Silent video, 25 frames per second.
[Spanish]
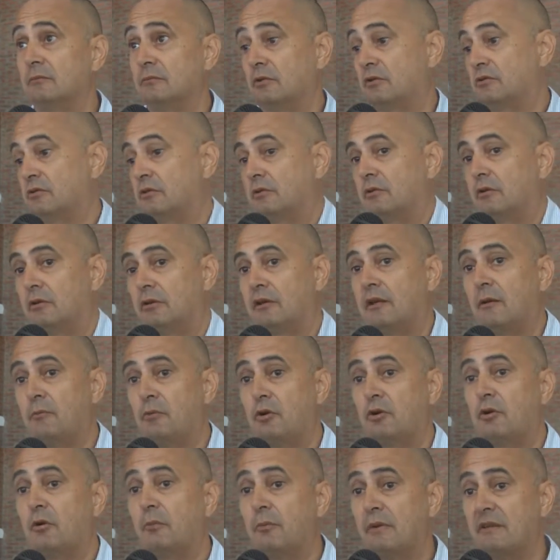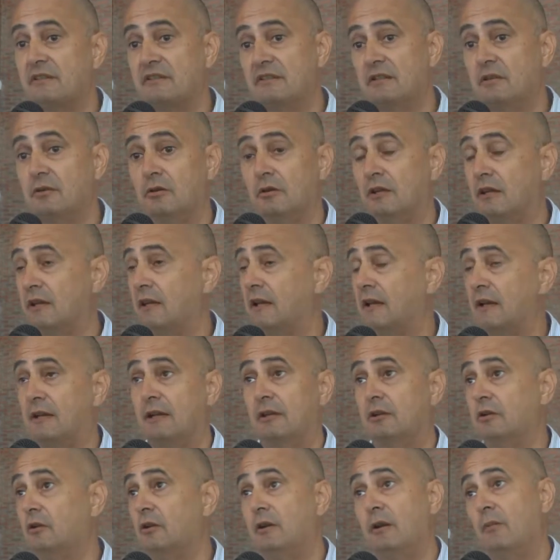Nosotros estamos convencidos de que la
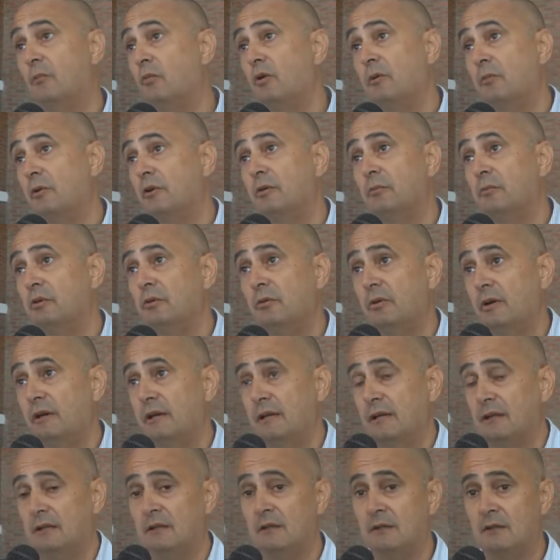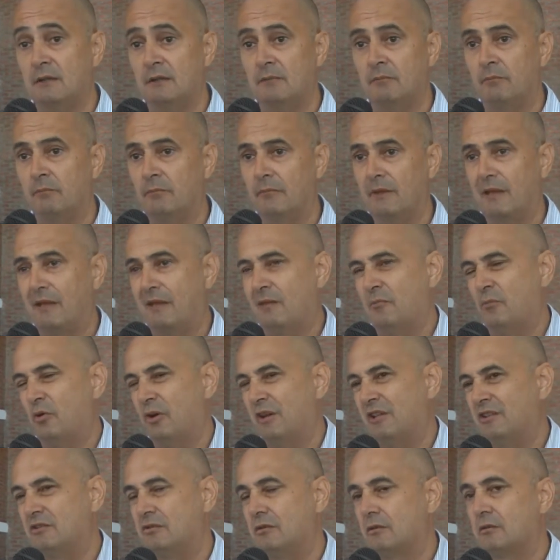gestión es muy pero muy buena,
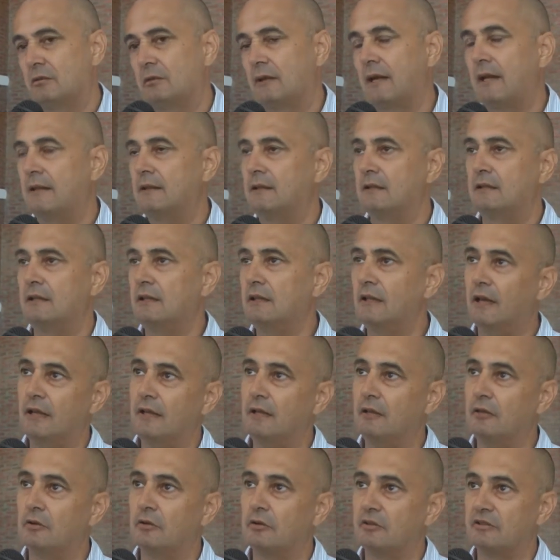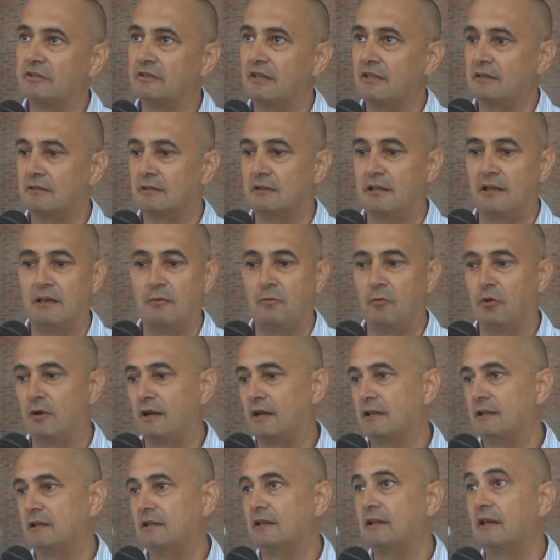hemos hecho cantidad de cosas, tenemos
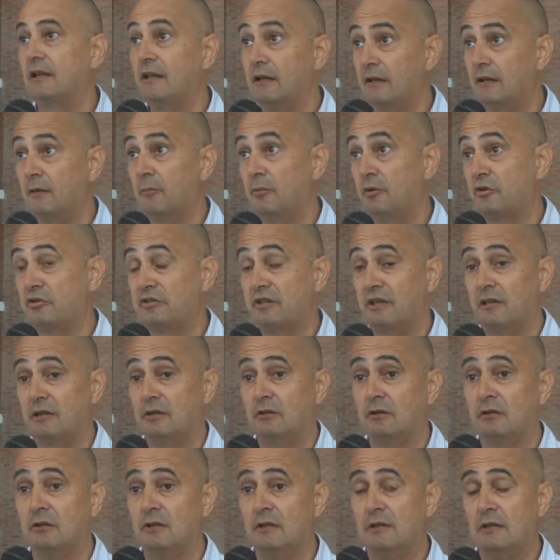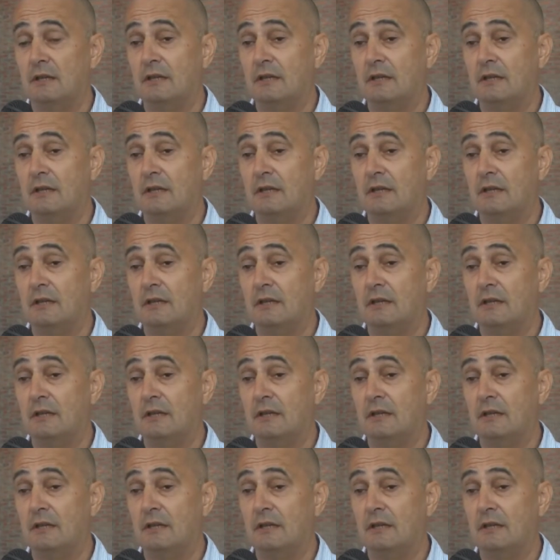cantidades de proyectos,